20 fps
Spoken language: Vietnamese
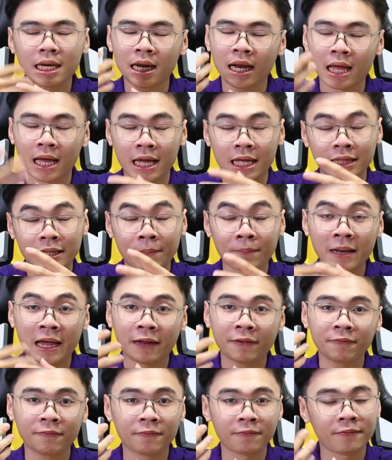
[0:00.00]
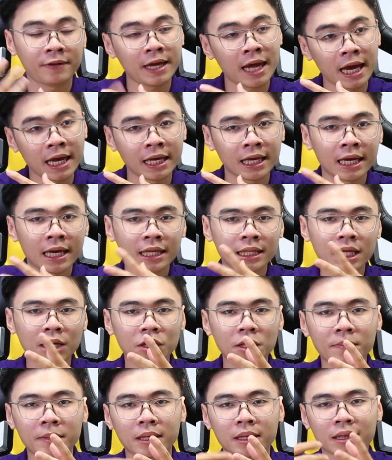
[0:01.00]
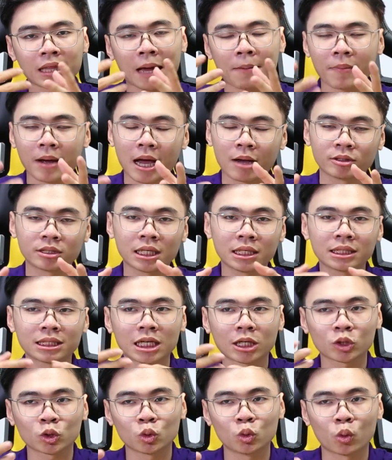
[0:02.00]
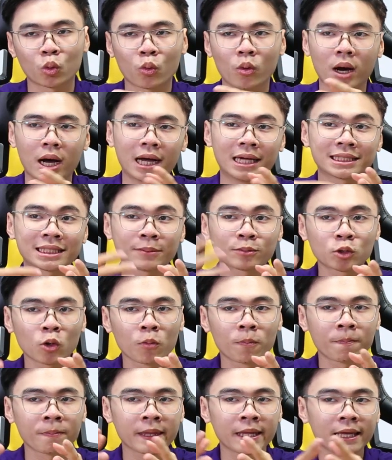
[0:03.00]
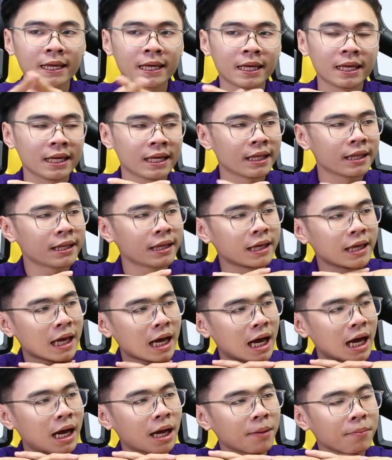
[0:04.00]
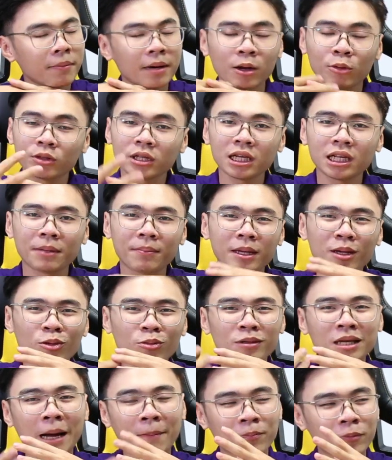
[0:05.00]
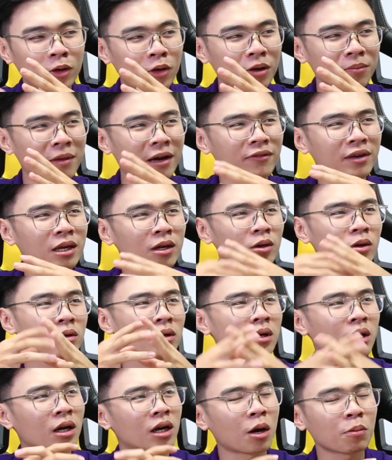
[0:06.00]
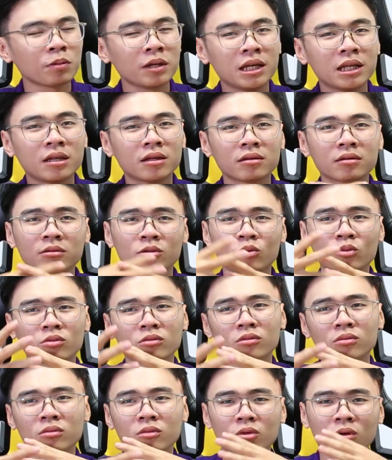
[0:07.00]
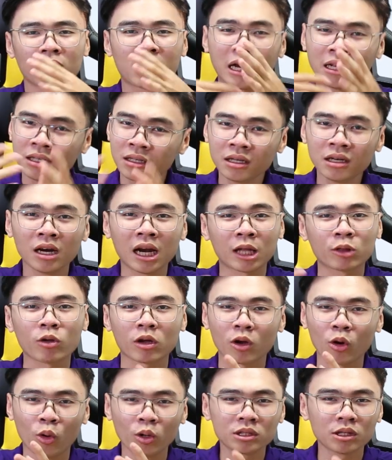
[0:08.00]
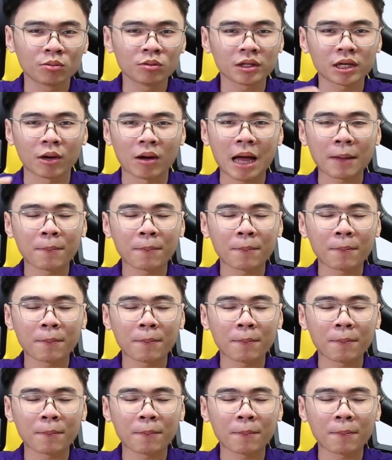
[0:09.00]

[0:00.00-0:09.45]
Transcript: là tấm nền VA theo như mình tham khảo trên trang chủ của Samsung thì à, bắt đầu tiên thì mình cũng nhầm thôi bởi vì góc nhìn gần như là tuyệt đối giống như kiểu